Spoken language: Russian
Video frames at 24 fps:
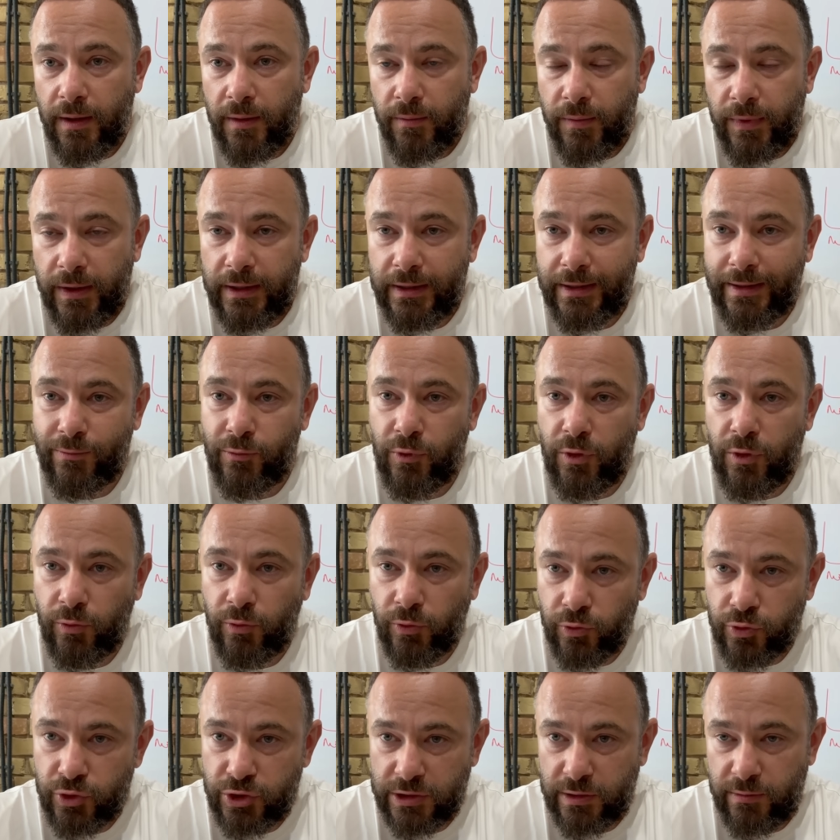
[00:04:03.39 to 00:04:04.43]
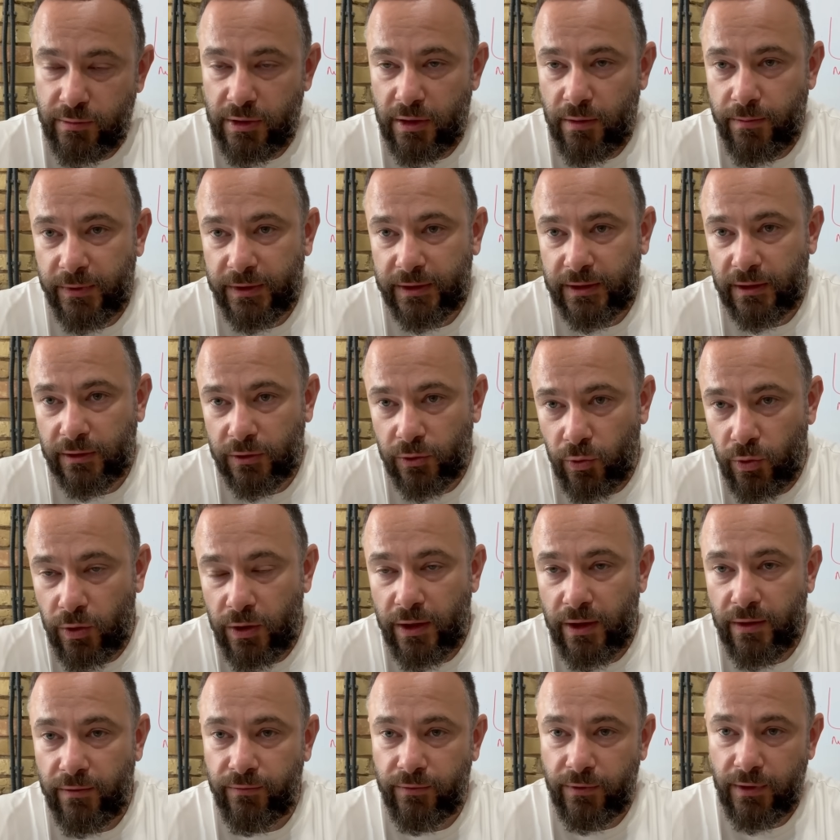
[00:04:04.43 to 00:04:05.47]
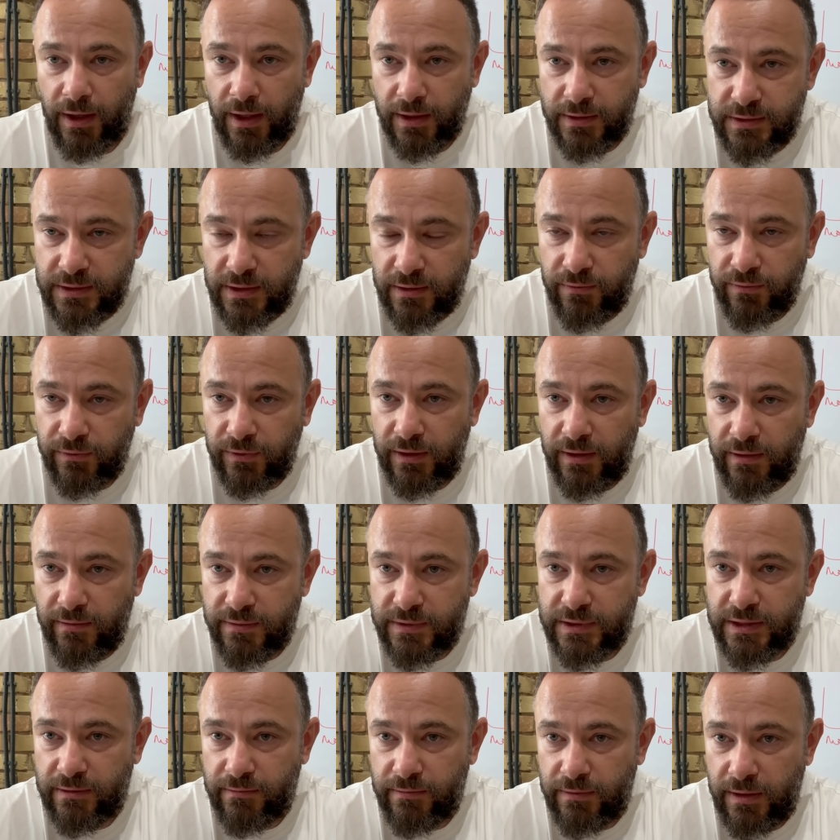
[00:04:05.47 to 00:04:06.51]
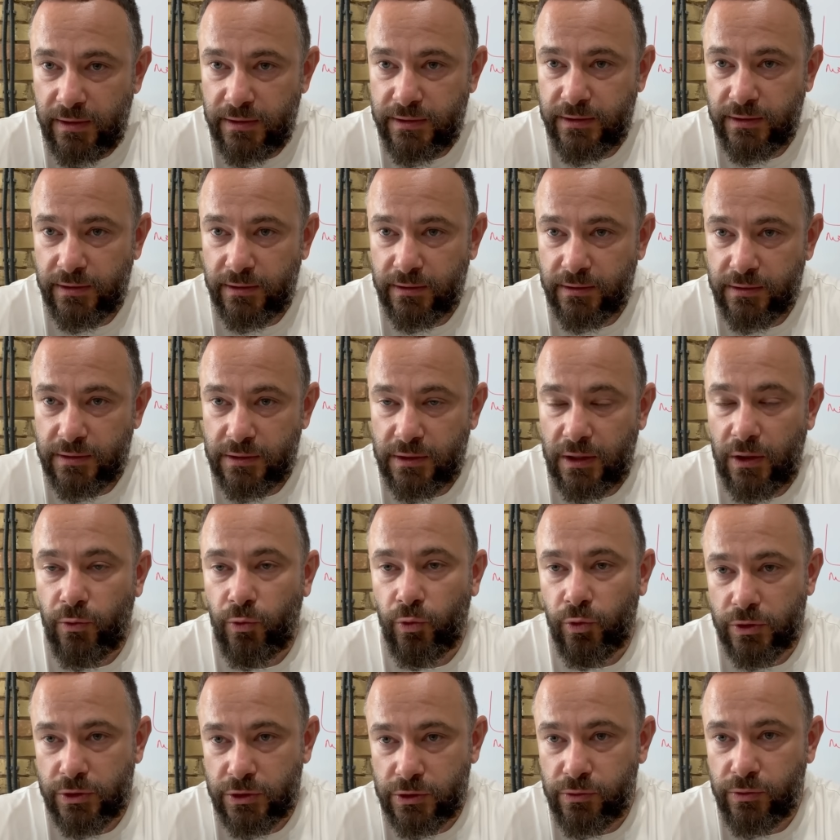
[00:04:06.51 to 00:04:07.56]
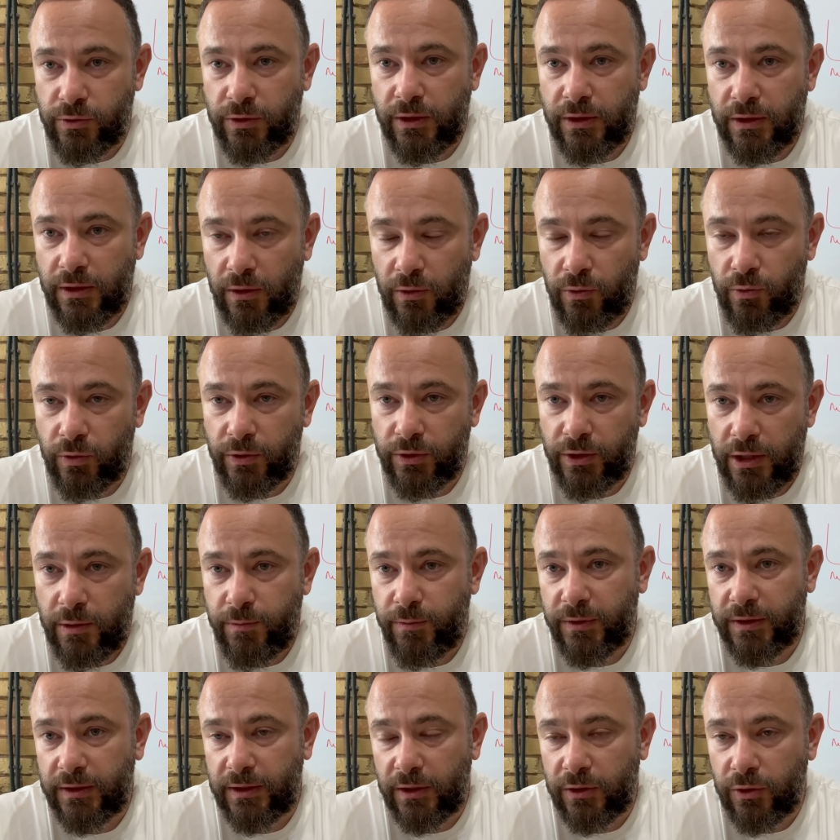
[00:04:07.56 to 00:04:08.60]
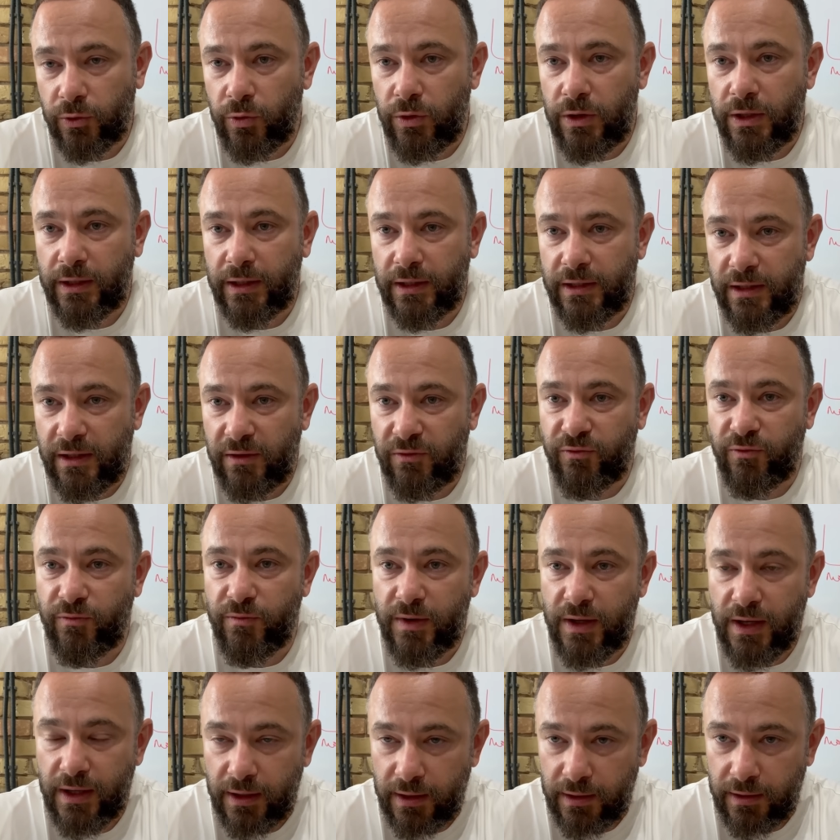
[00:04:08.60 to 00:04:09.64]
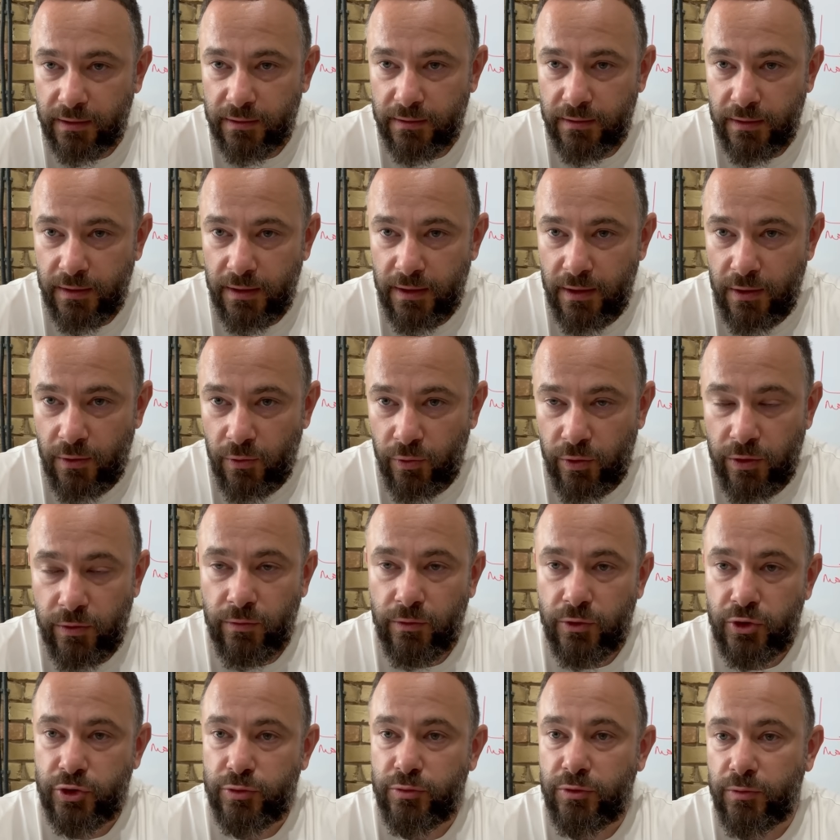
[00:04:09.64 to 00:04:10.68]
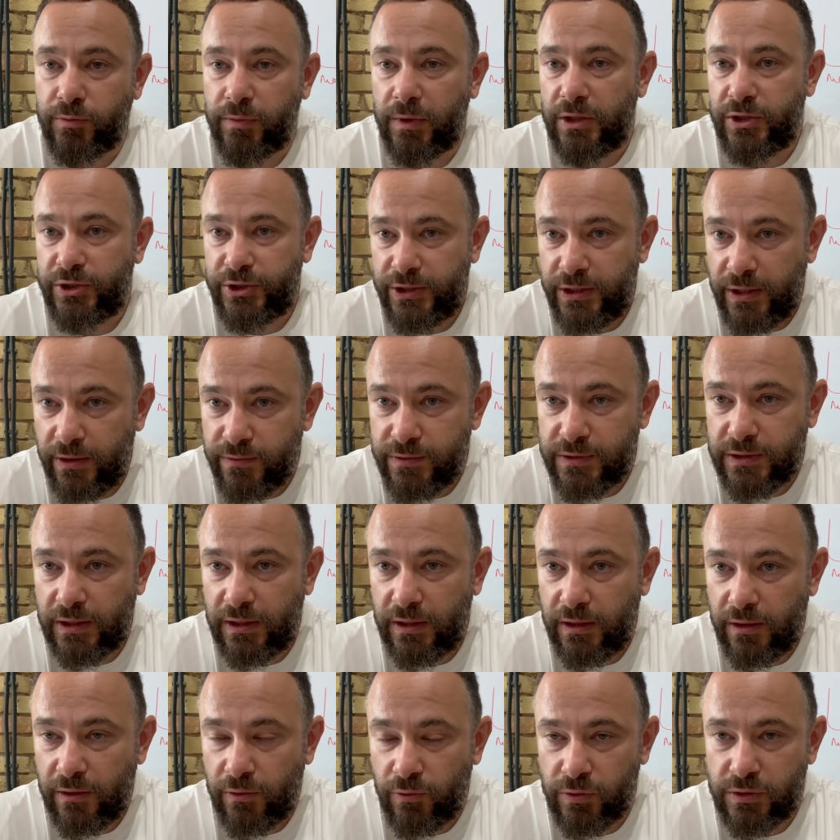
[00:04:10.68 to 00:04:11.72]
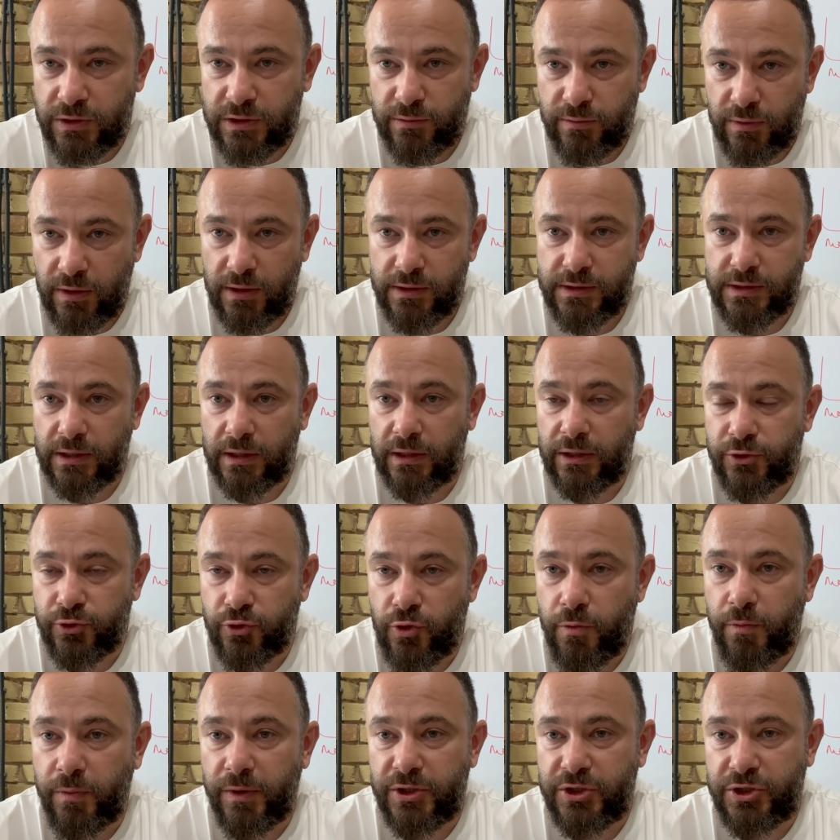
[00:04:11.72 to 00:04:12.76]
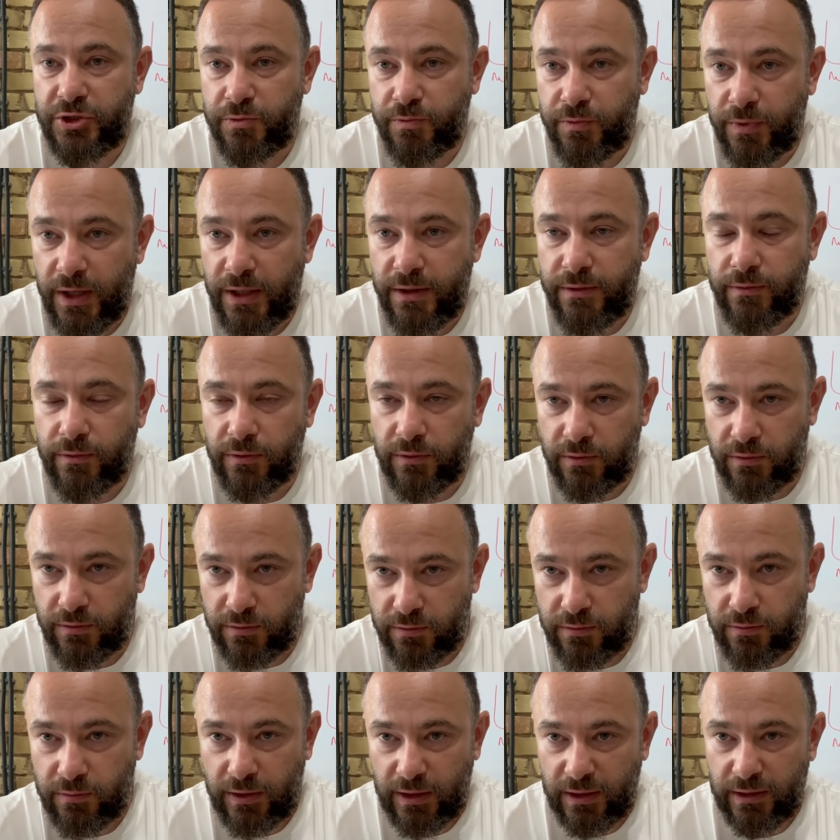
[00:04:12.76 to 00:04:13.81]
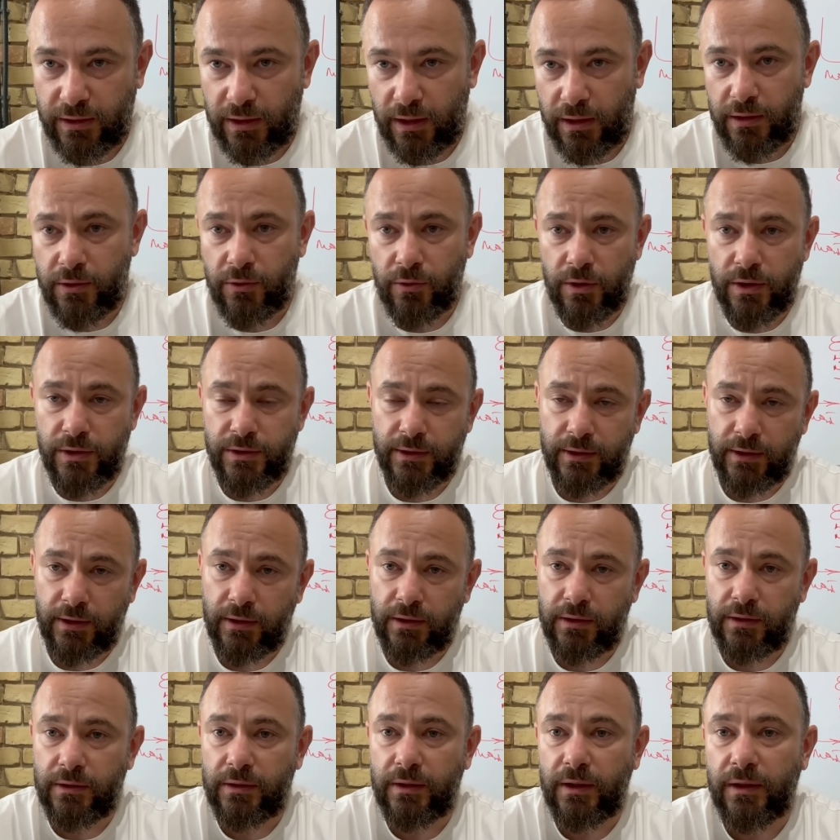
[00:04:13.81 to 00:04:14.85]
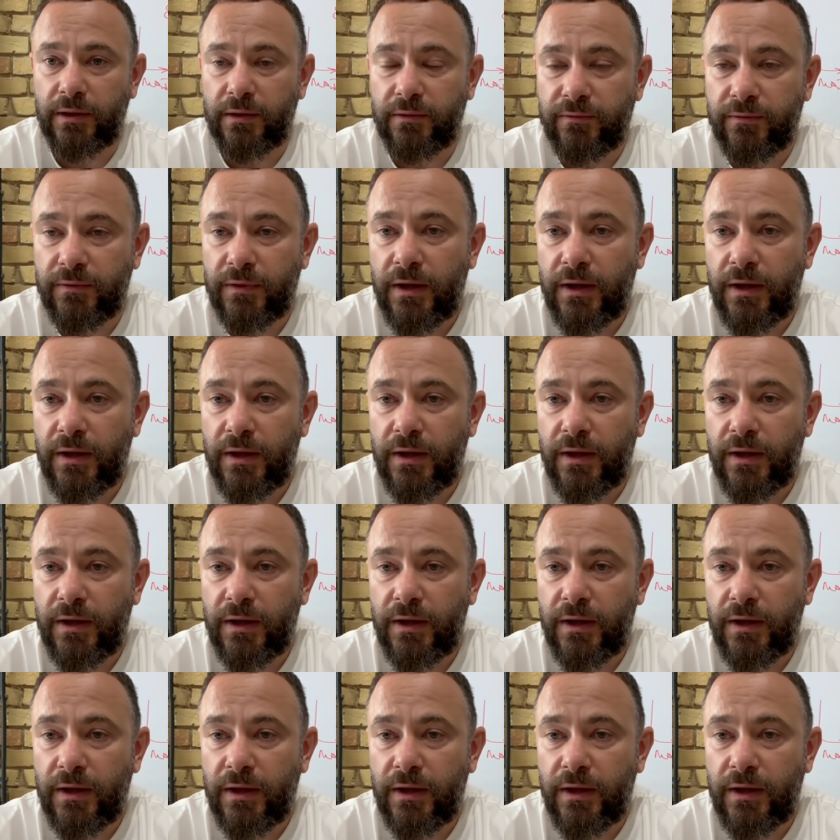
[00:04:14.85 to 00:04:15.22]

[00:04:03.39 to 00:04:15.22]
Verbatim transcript: Поэтому нужна была подконтрольная фракция в Киевсовете от «Слуги народа» и подконтрольный кандидат в мэры у него еще был Пальчевский, и он собирался Кличко пощипать, вот, контролируя этих кандидатов.